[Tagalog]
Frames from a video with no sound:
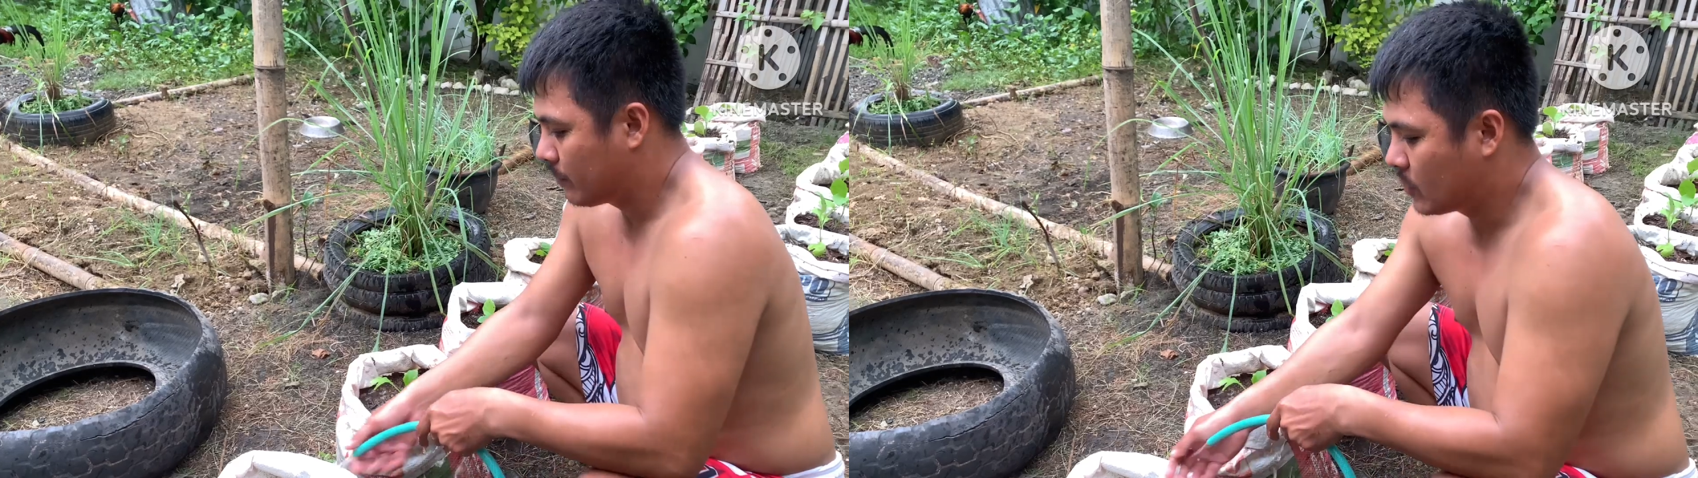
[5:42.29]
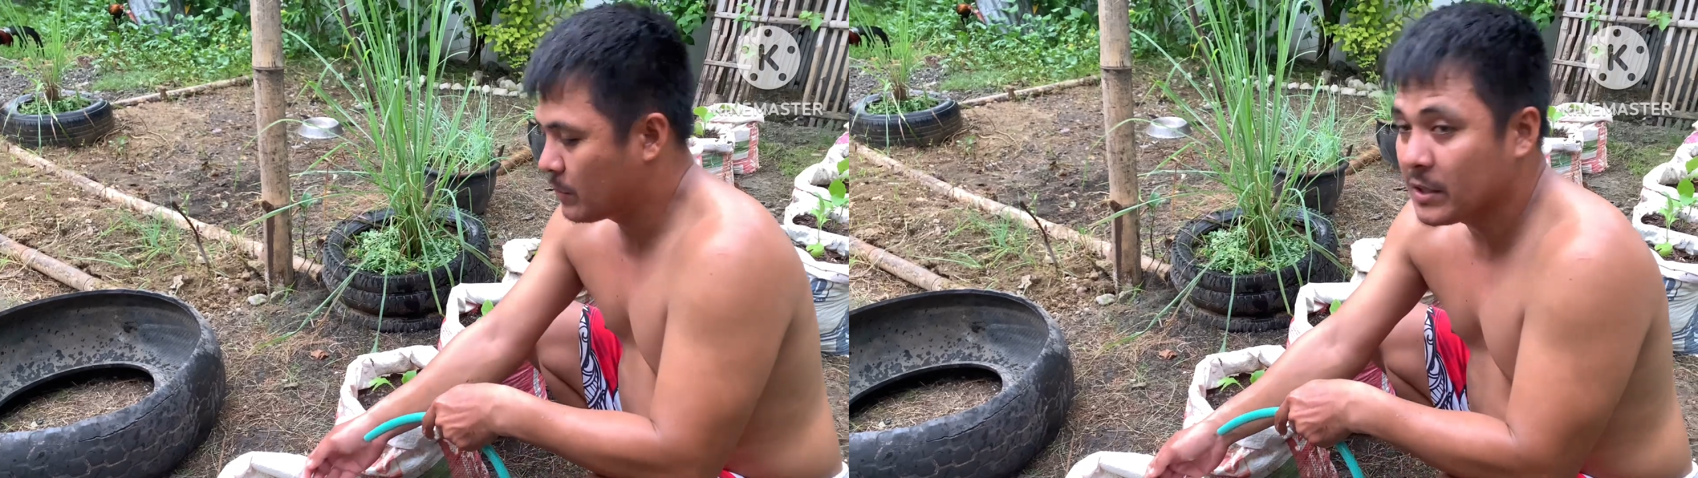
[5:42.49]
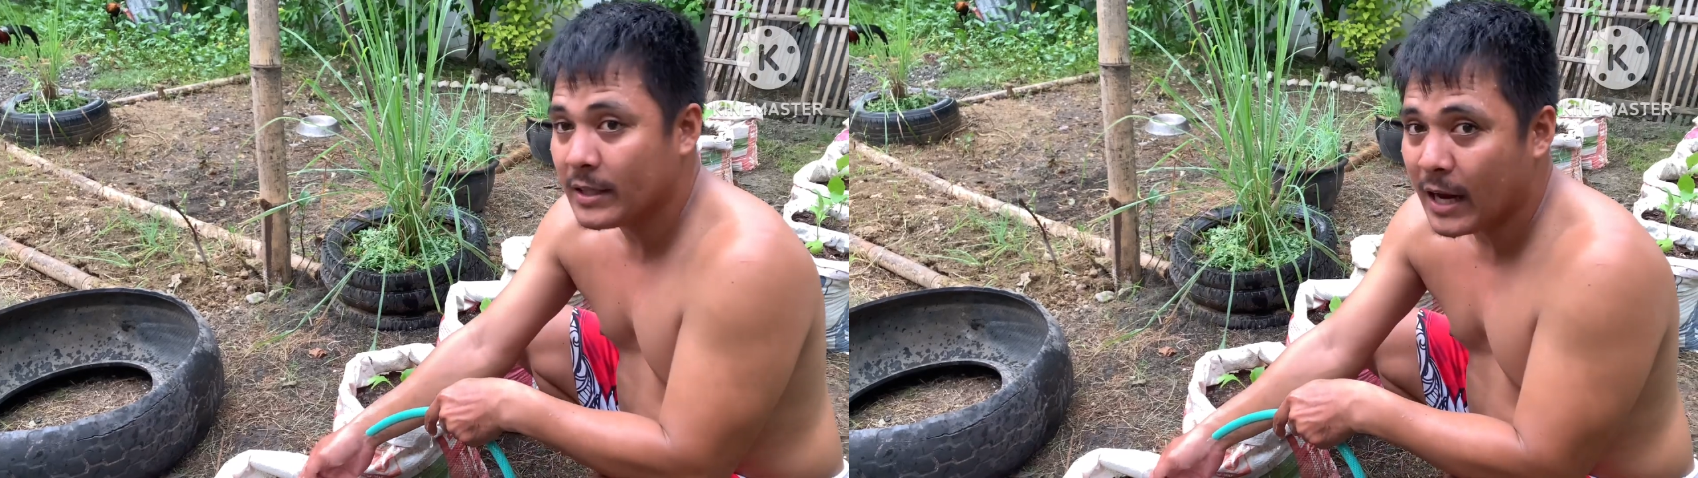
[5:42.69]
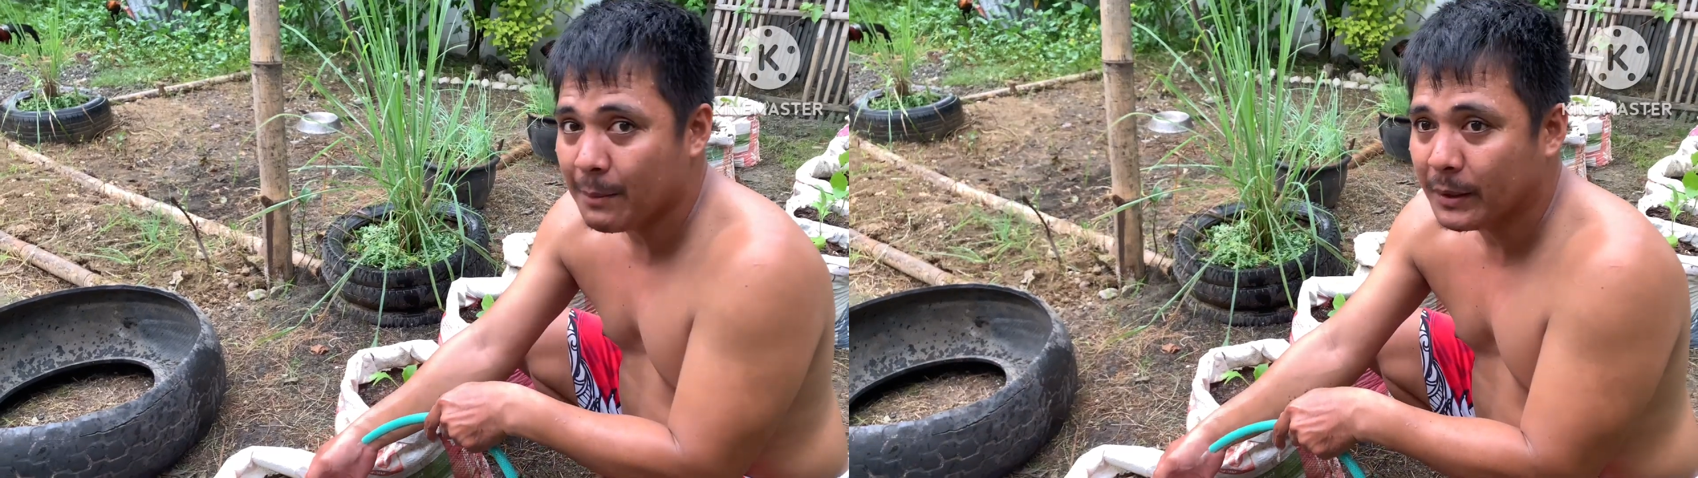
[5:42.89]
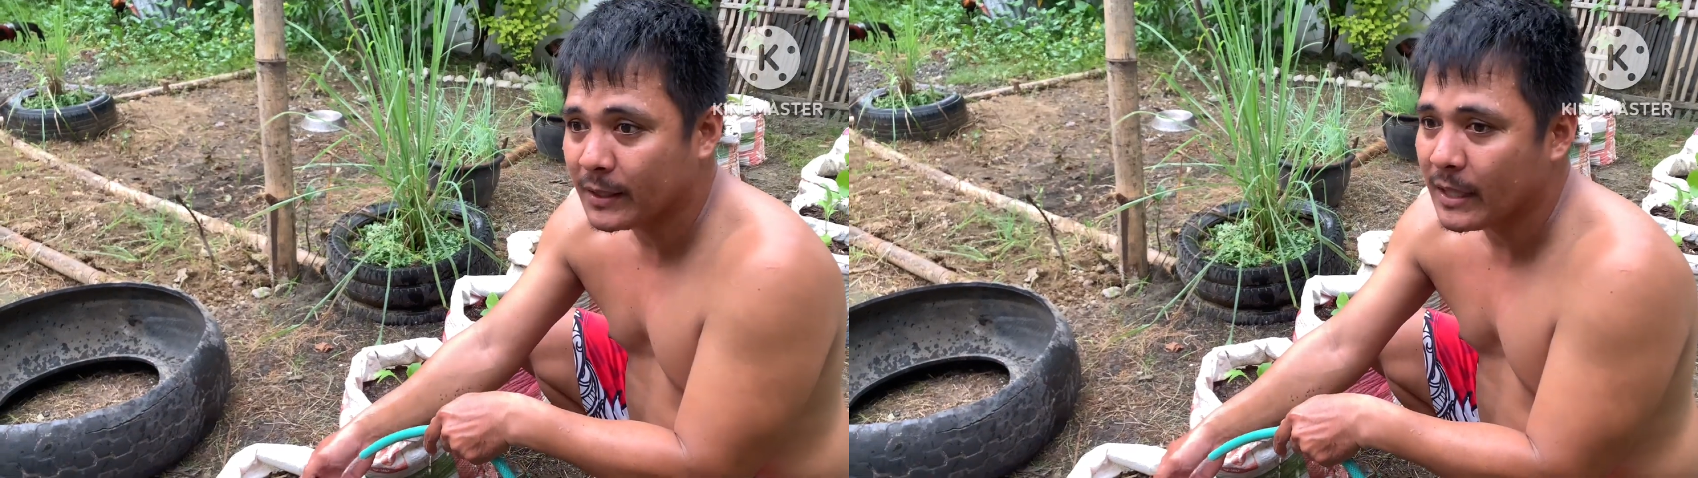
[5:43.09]
So,
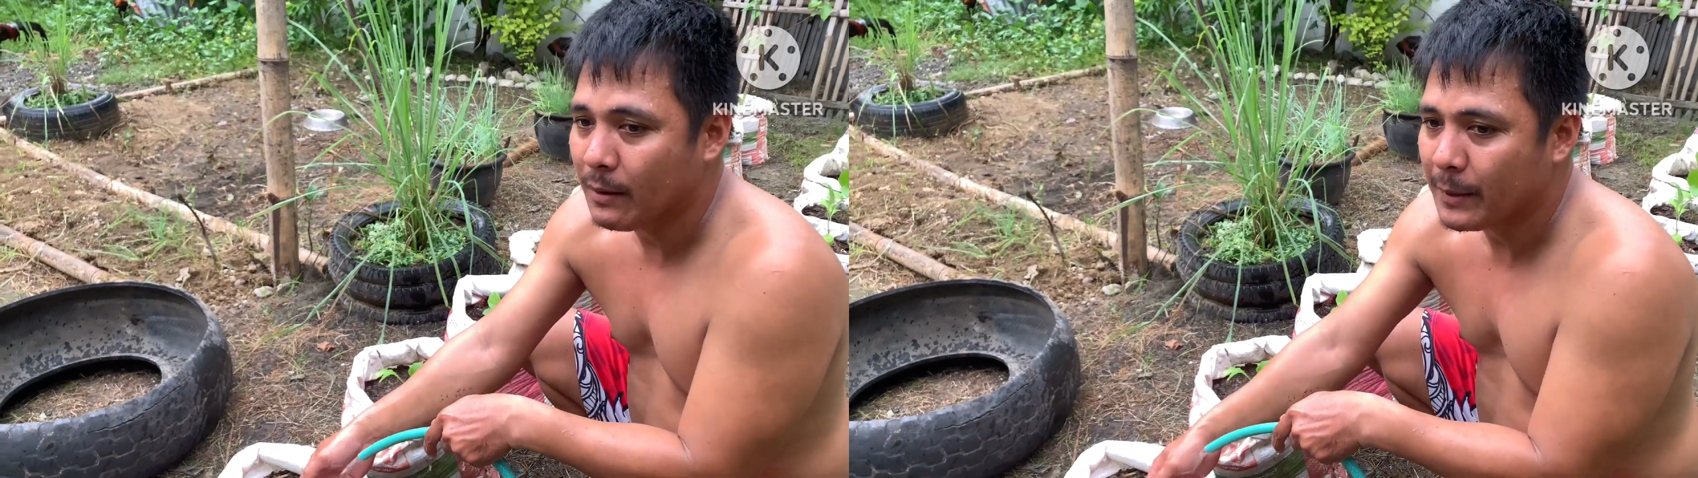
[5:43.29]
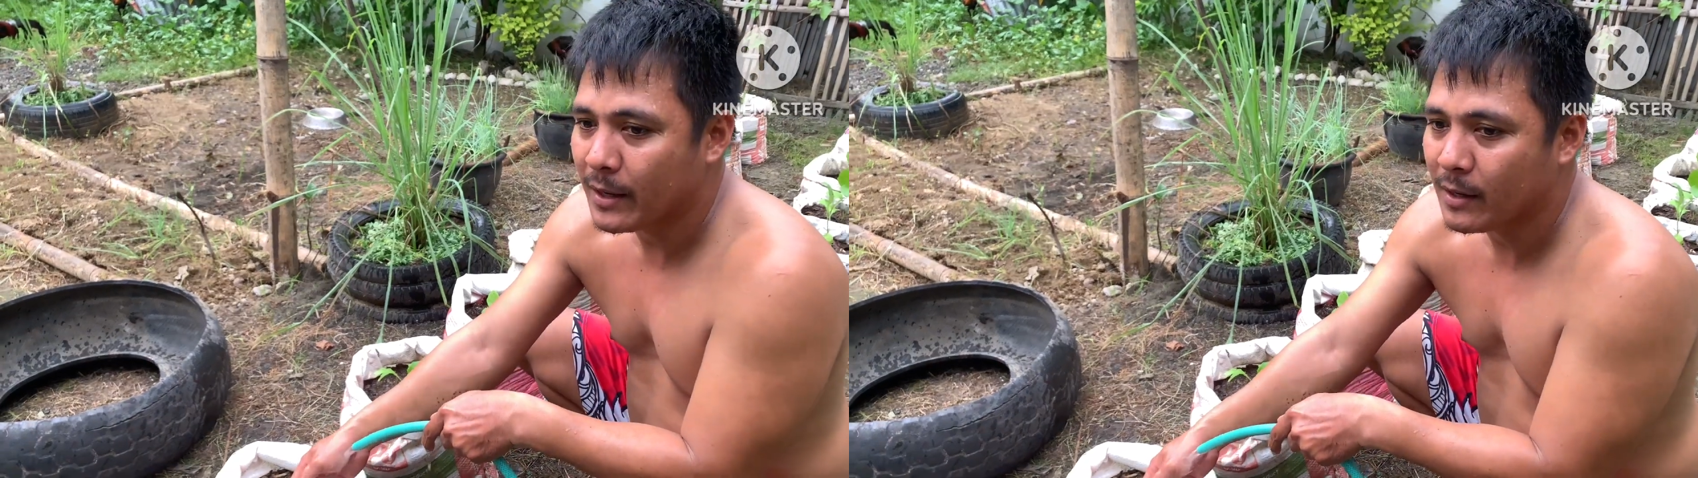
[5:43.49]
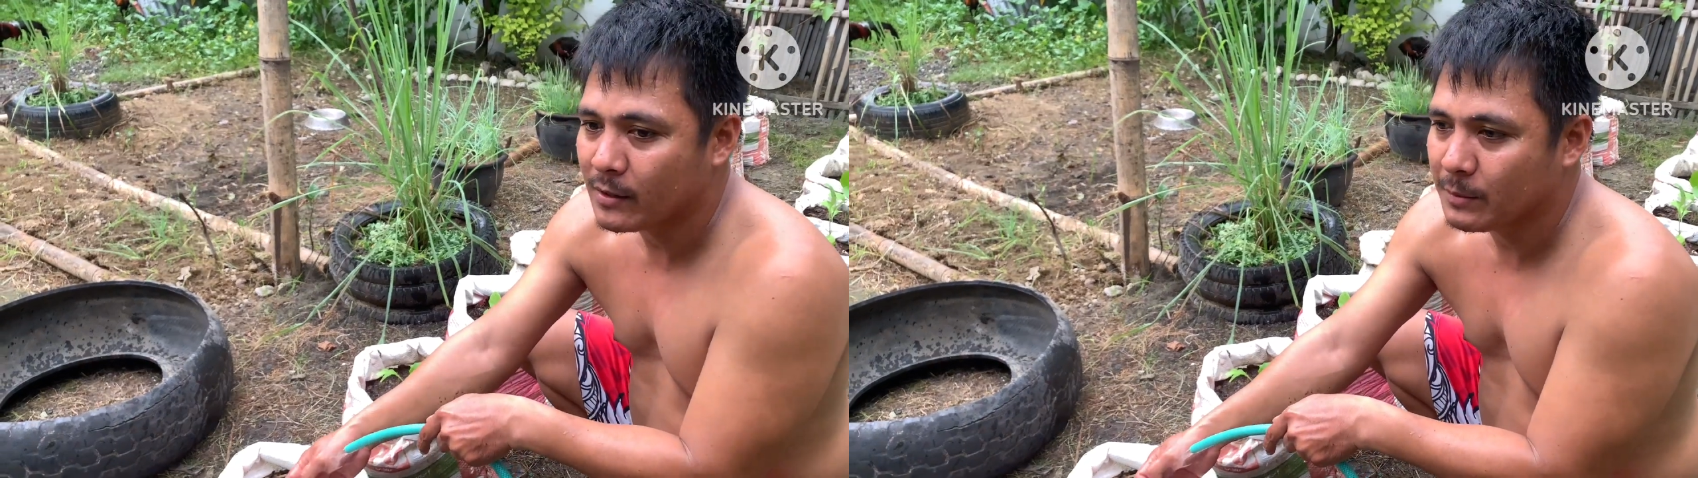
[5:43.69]
manindahan pa kita para